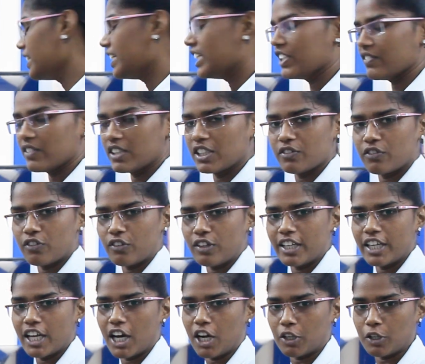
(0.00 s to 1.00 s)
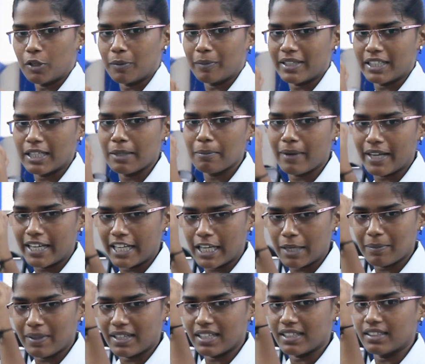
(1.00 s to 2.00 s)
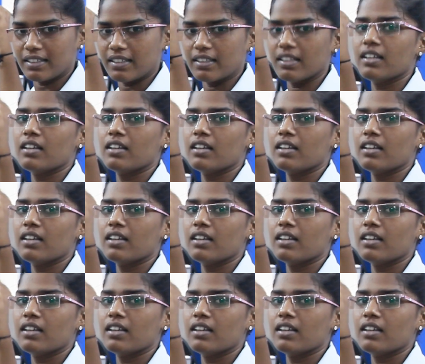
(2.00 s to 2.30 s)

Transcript: இது வந்து ஃபுல்லி ஆட்டோமேட்டட் பயோகெமிக்கல்